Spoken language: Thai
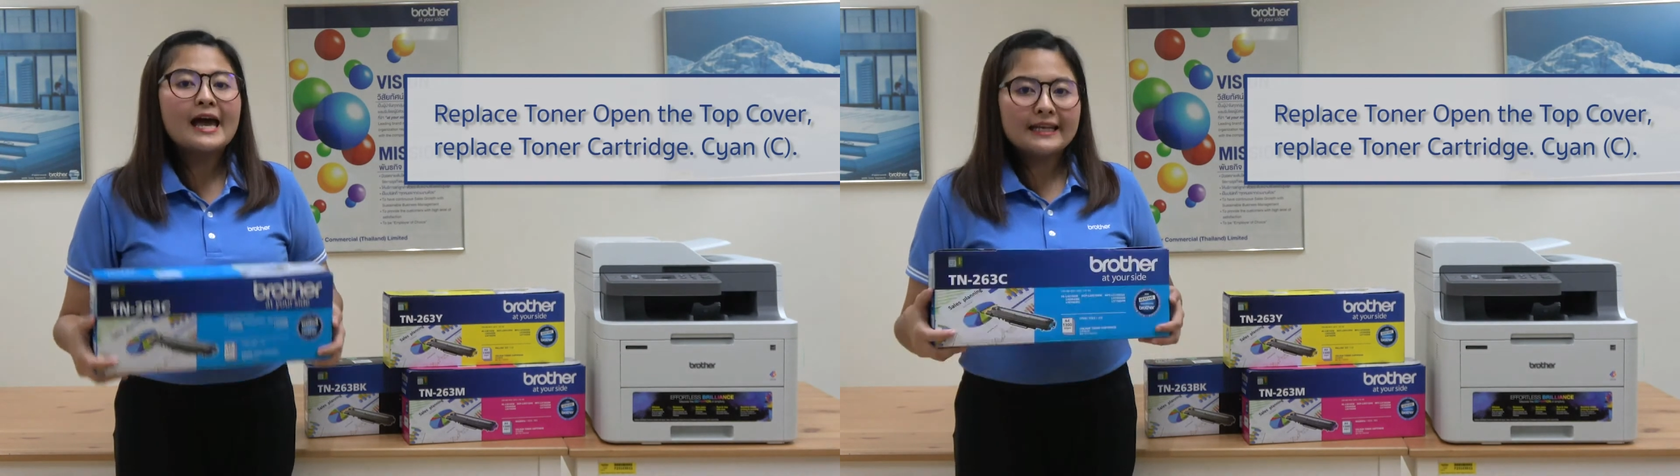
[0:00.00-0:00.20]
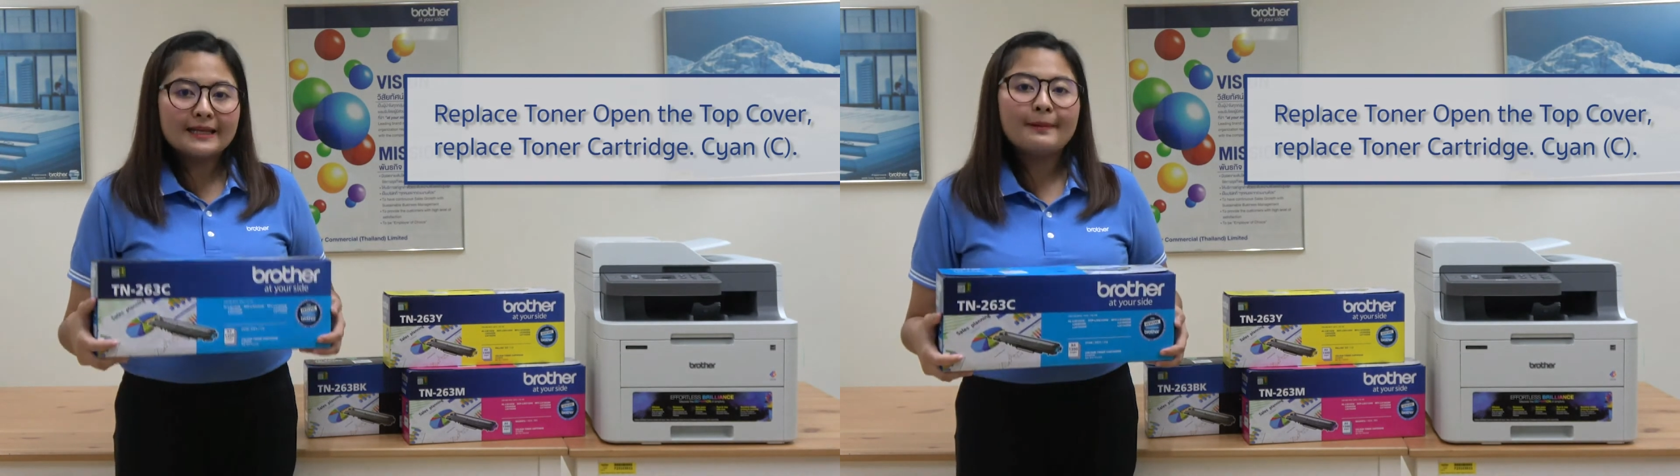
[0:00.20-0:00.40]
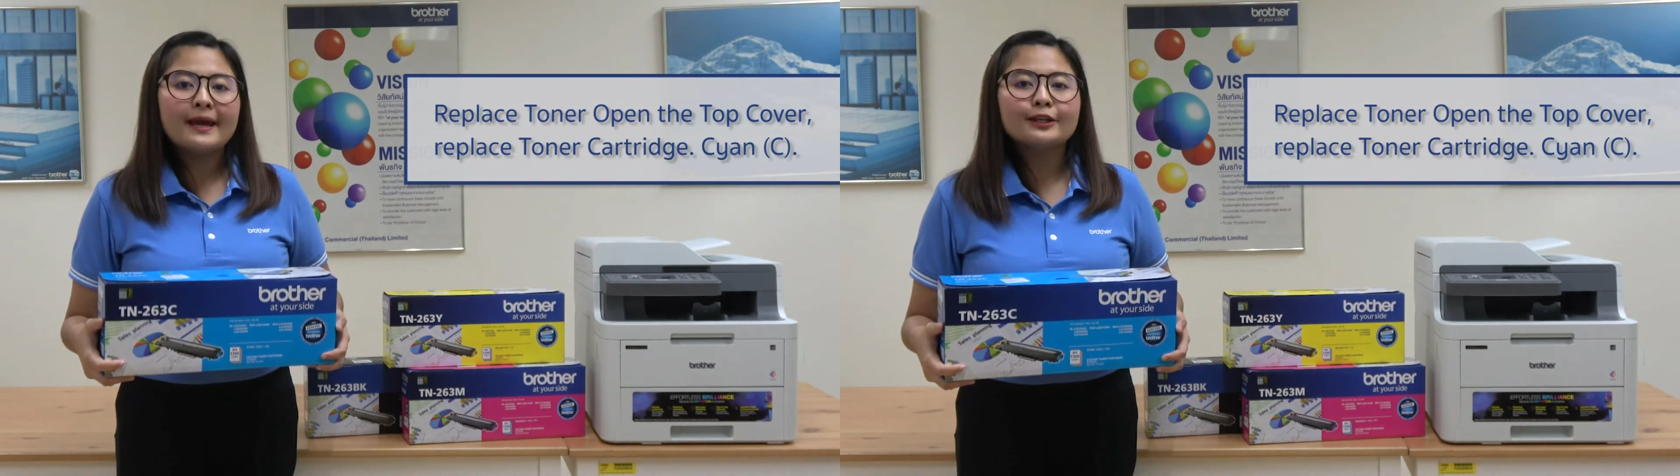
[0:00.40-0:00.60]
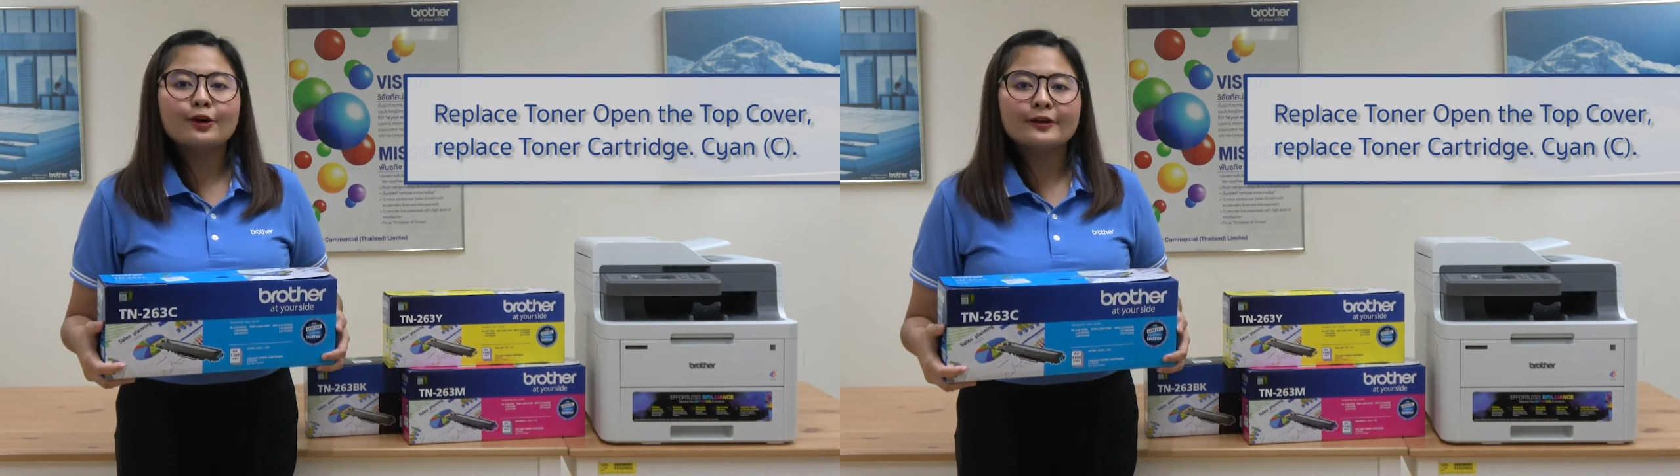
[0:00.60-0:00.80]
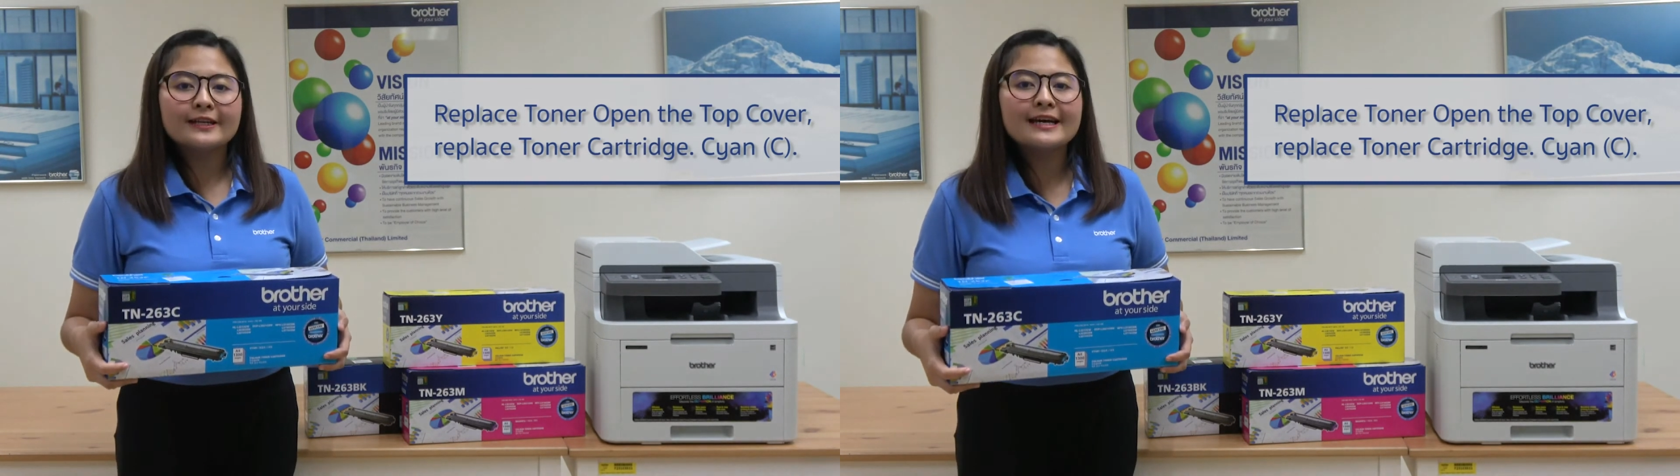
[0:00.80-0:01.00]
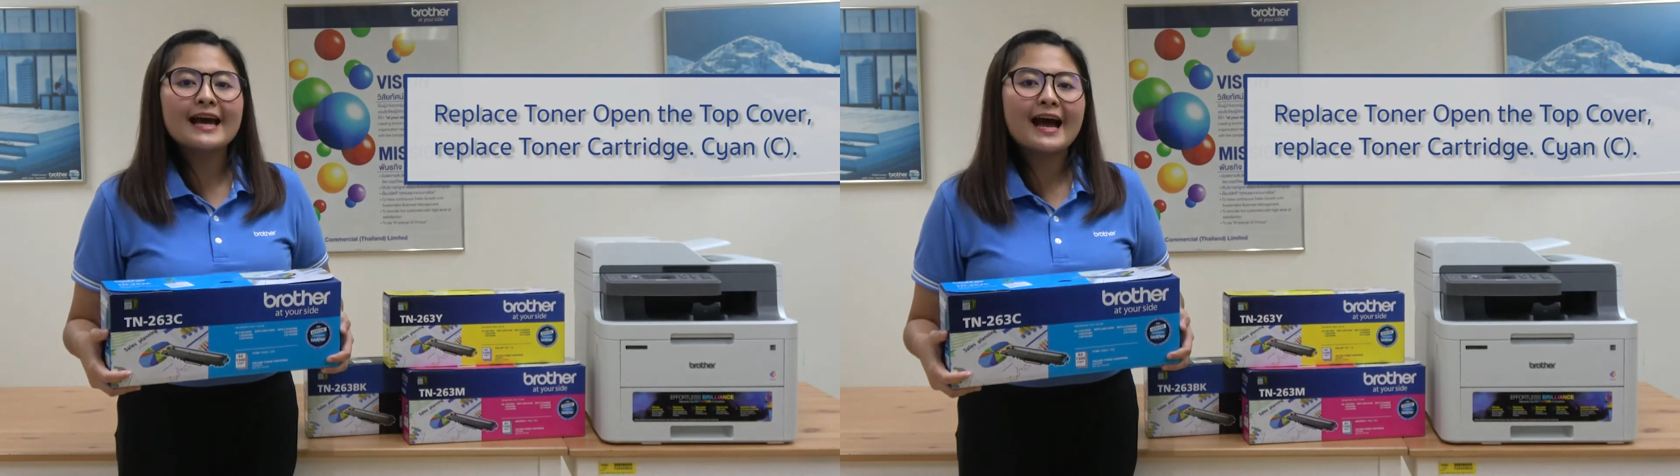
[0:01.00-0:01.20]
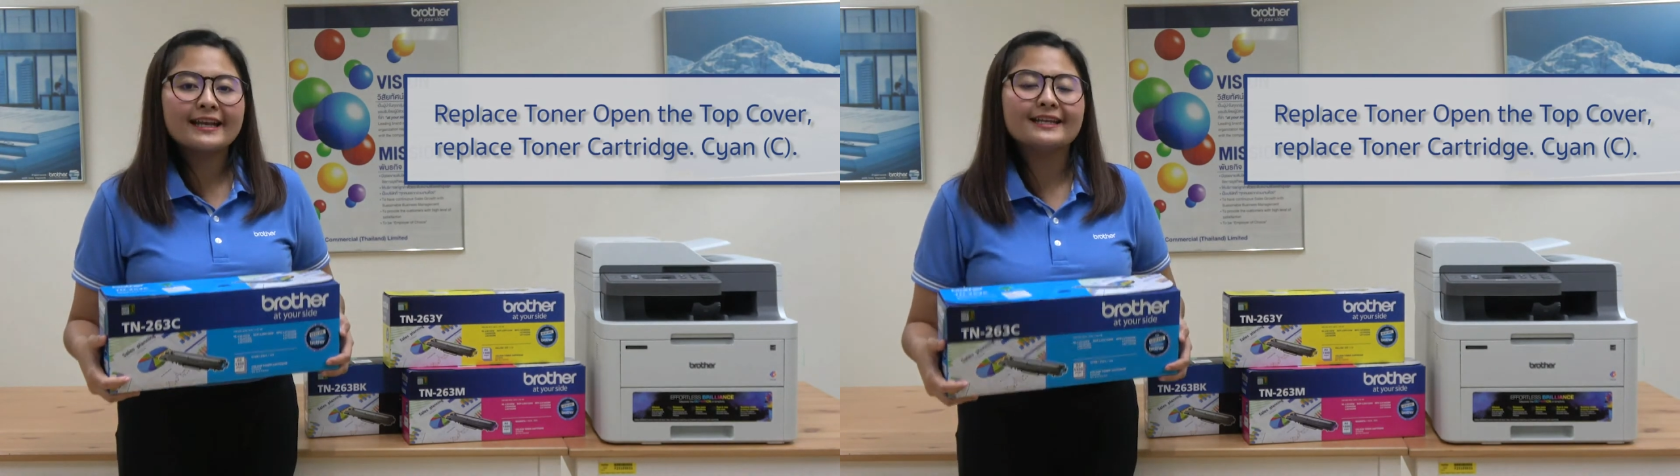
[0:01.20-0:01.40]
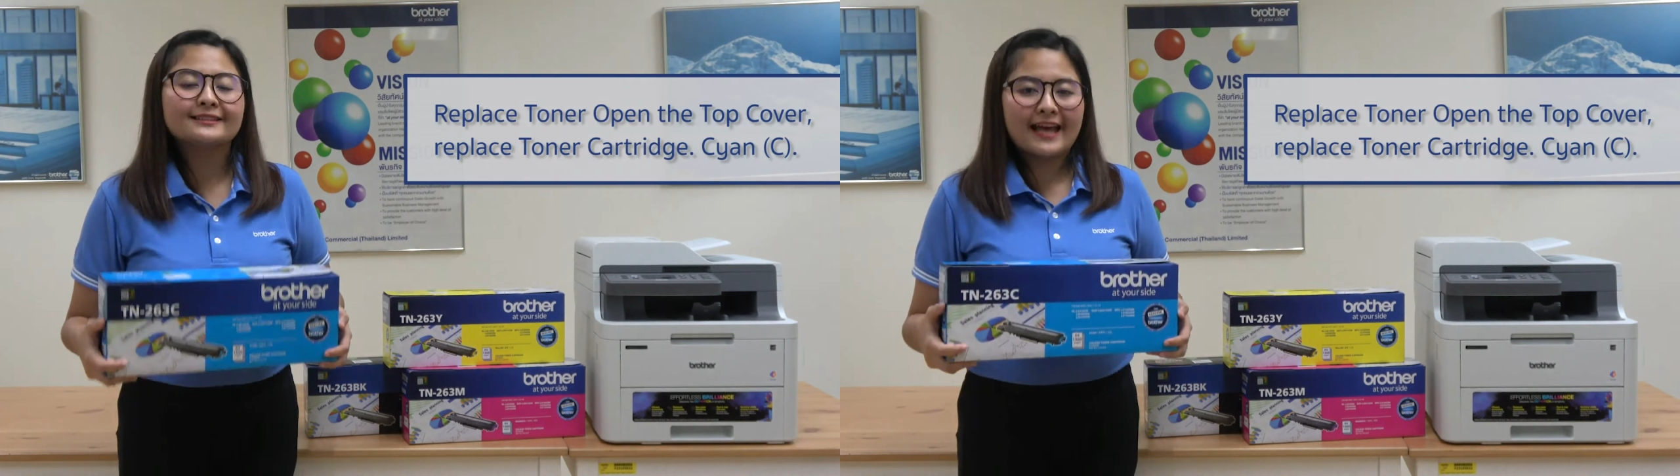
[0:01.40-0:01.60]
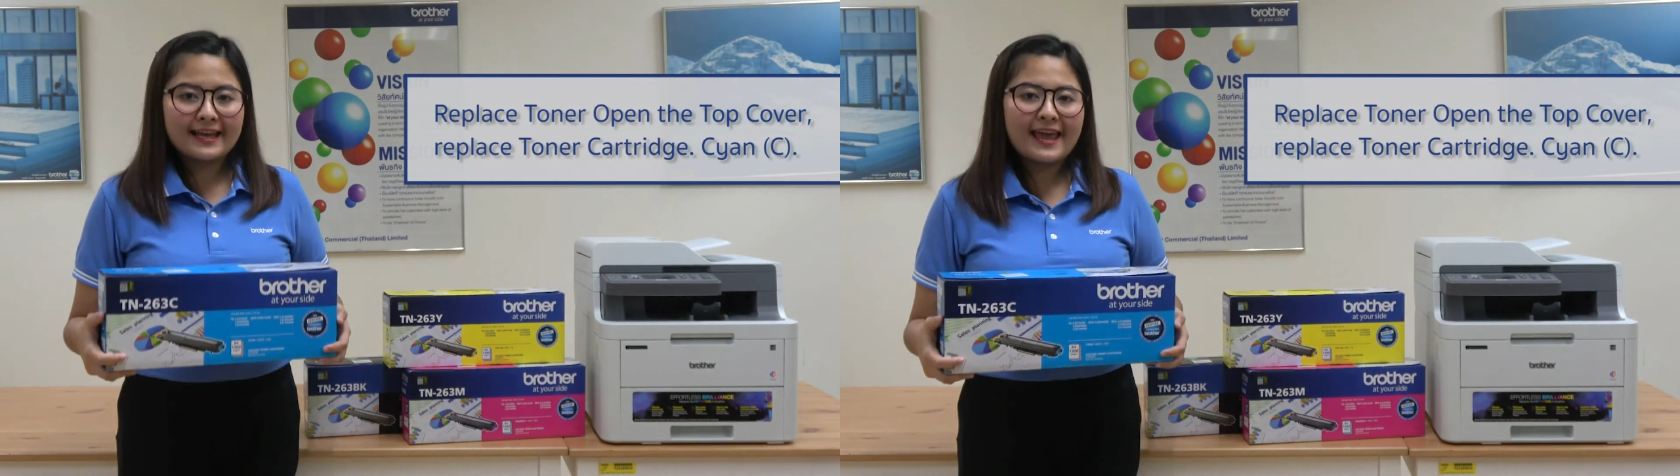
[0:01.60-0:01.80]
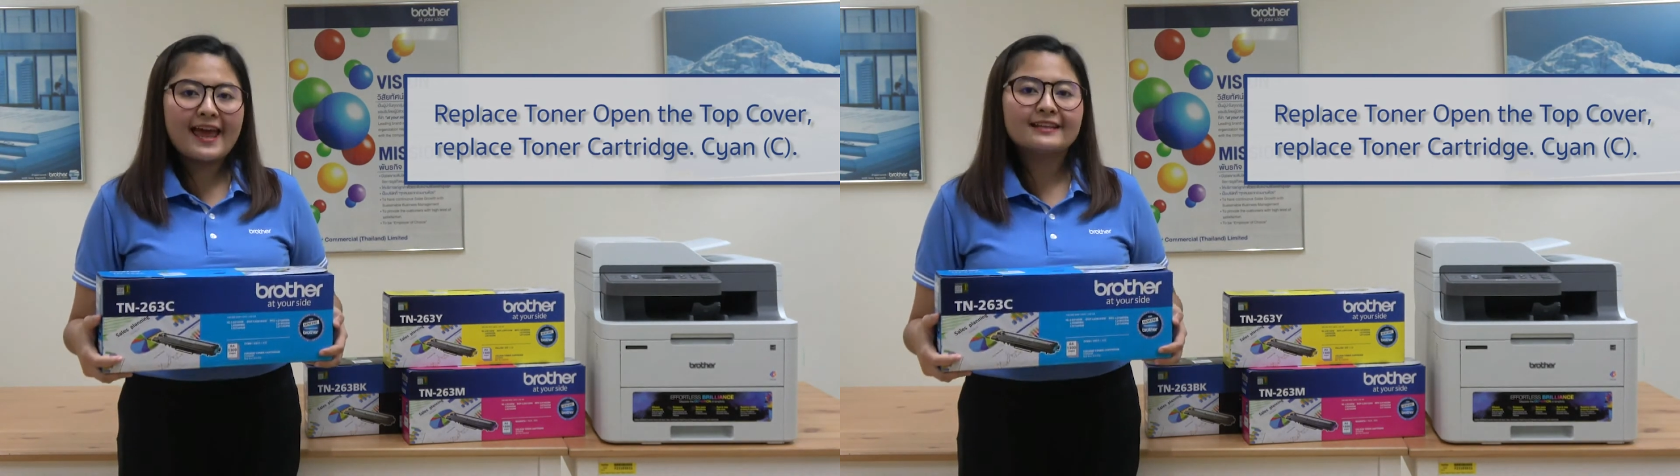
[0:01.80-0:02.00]
r e p a t Toner Cartic
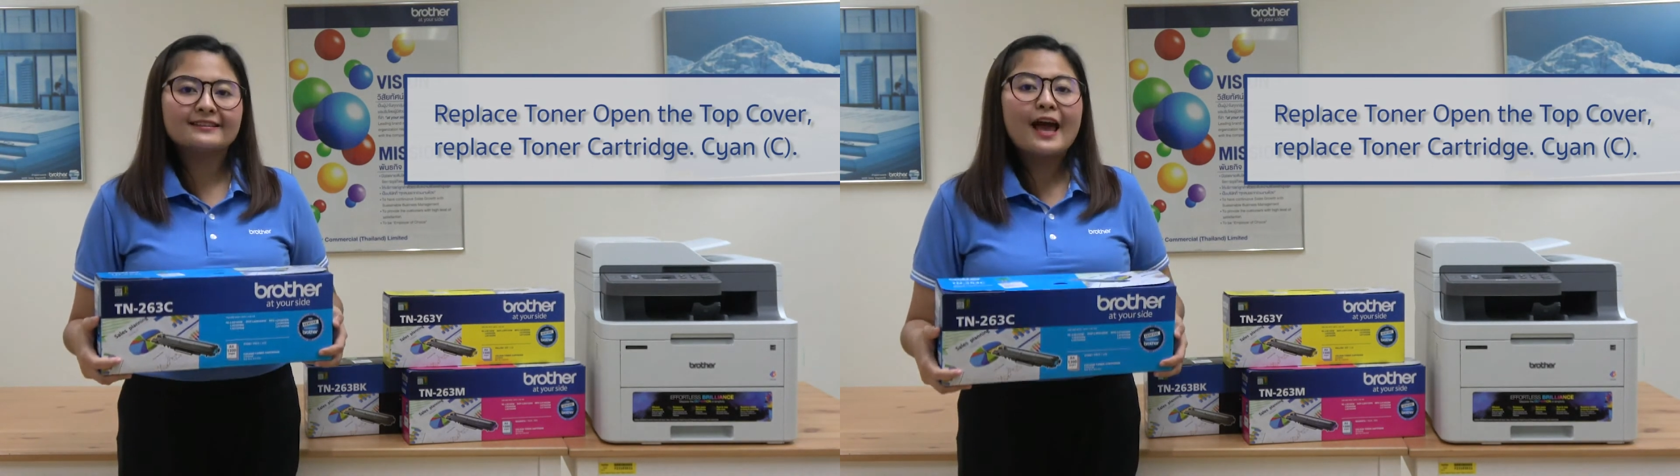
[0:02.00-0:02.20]
Science